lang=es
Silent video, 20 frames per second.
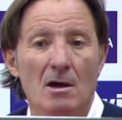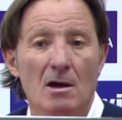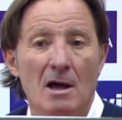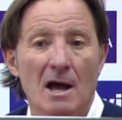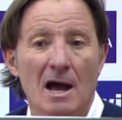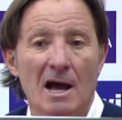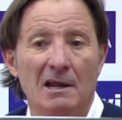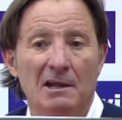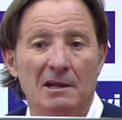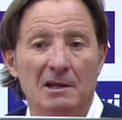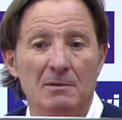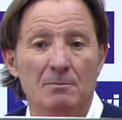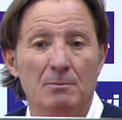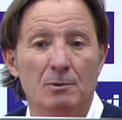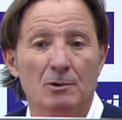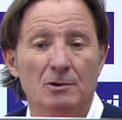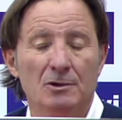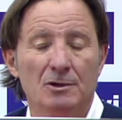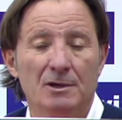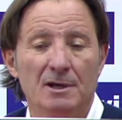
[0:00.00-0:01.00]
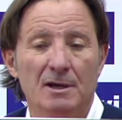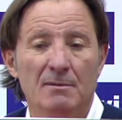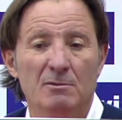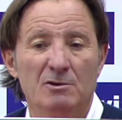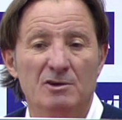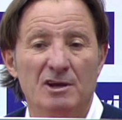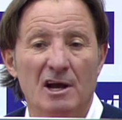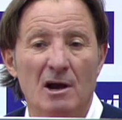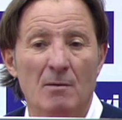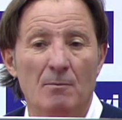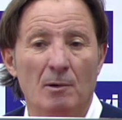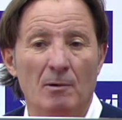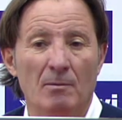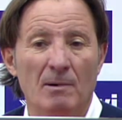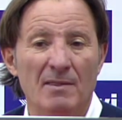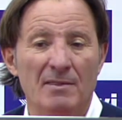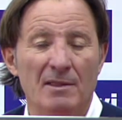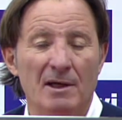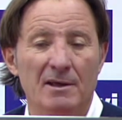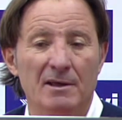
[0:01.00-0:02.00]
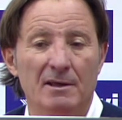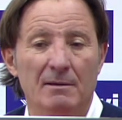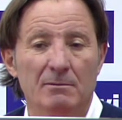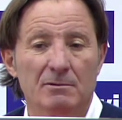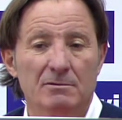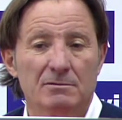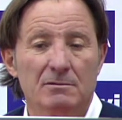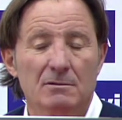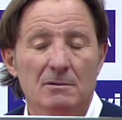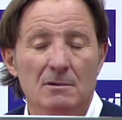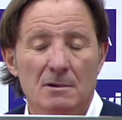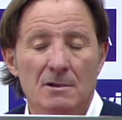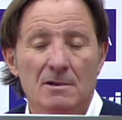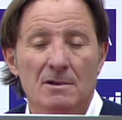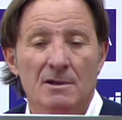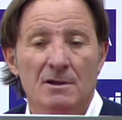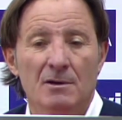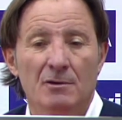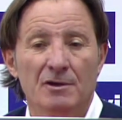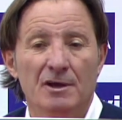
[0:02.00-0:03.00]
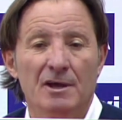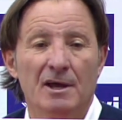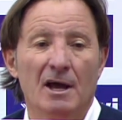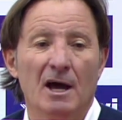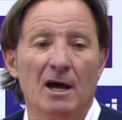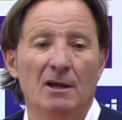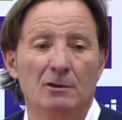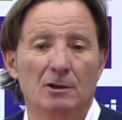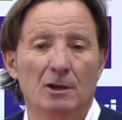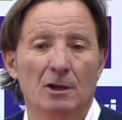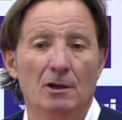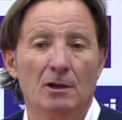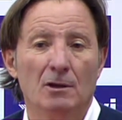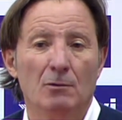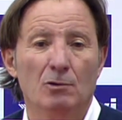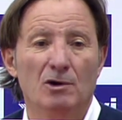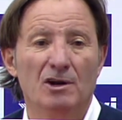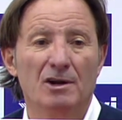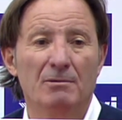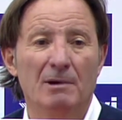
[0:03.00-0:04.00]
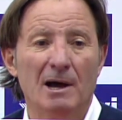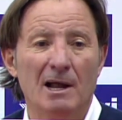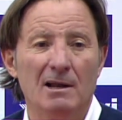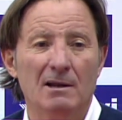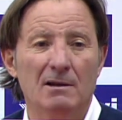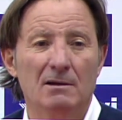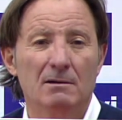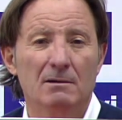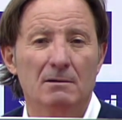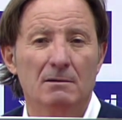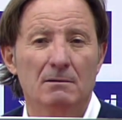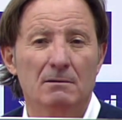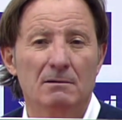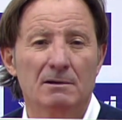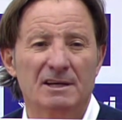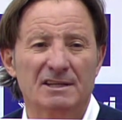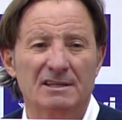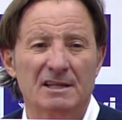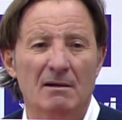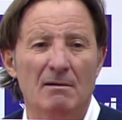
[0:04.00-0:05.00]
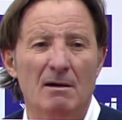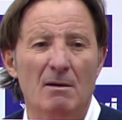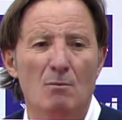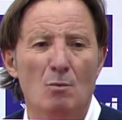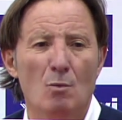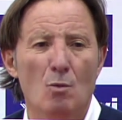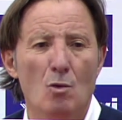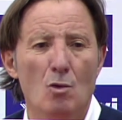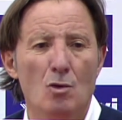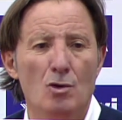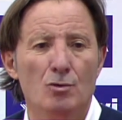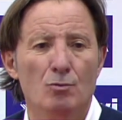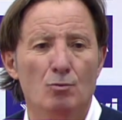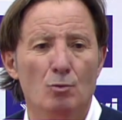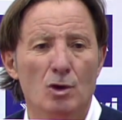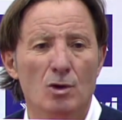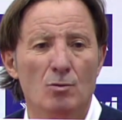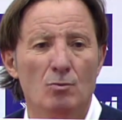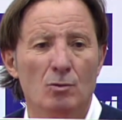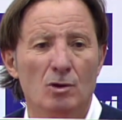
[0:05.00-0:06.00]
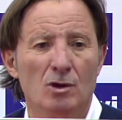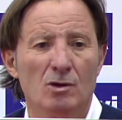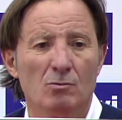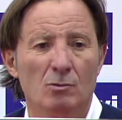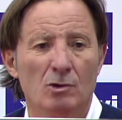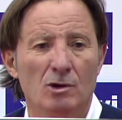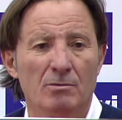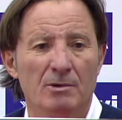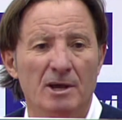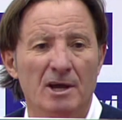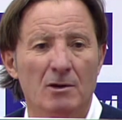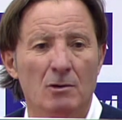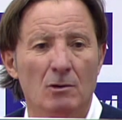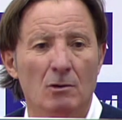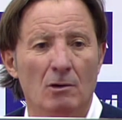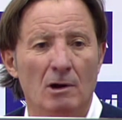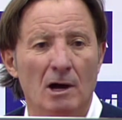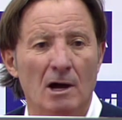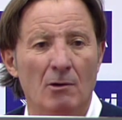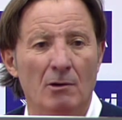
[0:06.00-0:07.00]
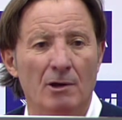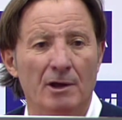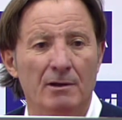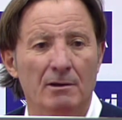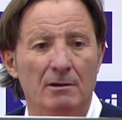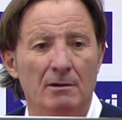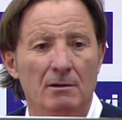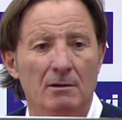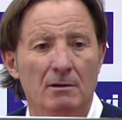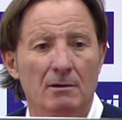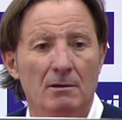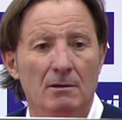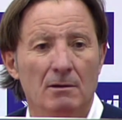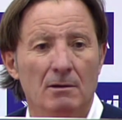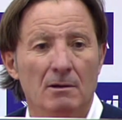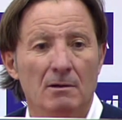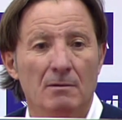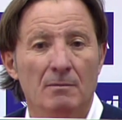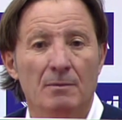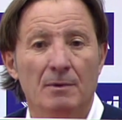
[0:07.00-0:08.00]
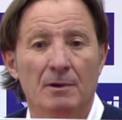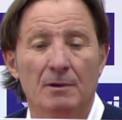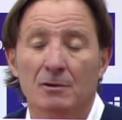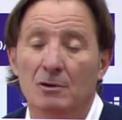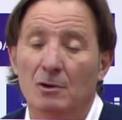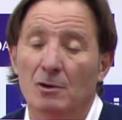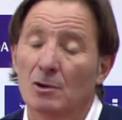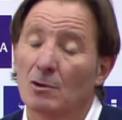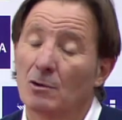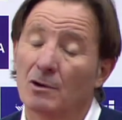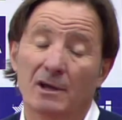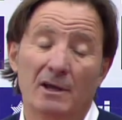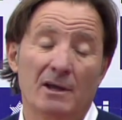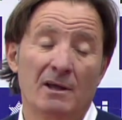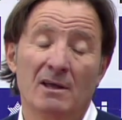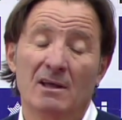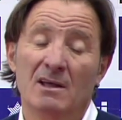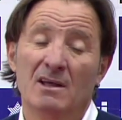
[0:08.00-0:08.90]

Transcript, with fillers: al equipo y hemos llegado por banda y hemos. Oye, ante un rival que estaba muy, muy, muy, muy bien colocado, ¿eh? Yo creo que